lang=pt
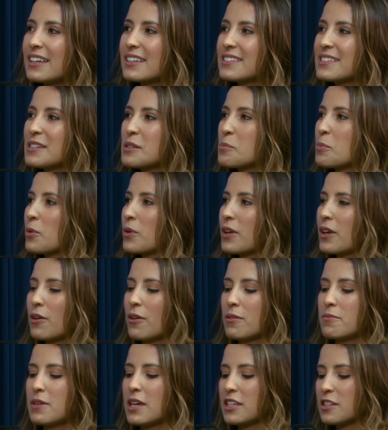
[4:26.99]
assim, porque eu
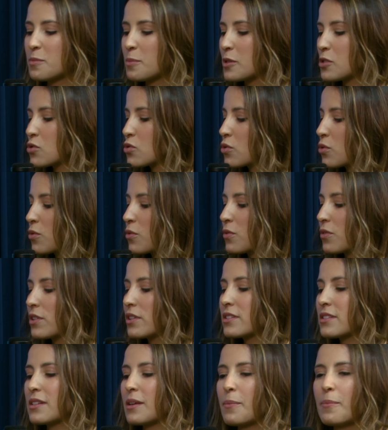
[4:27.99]
amei as
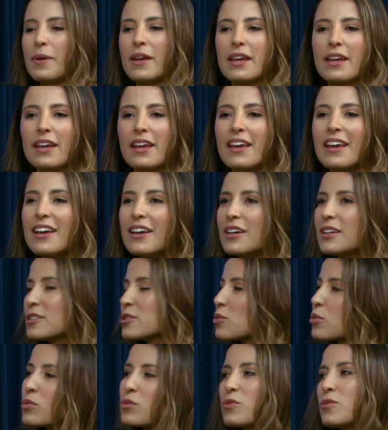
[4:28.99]
pessoas, amei
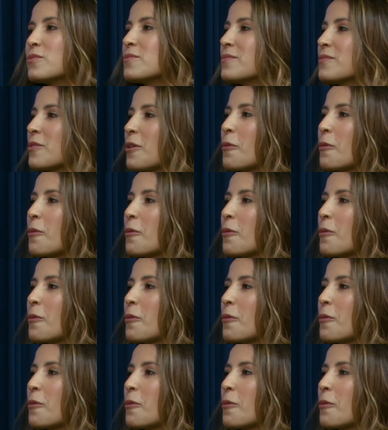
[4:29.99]
tudo.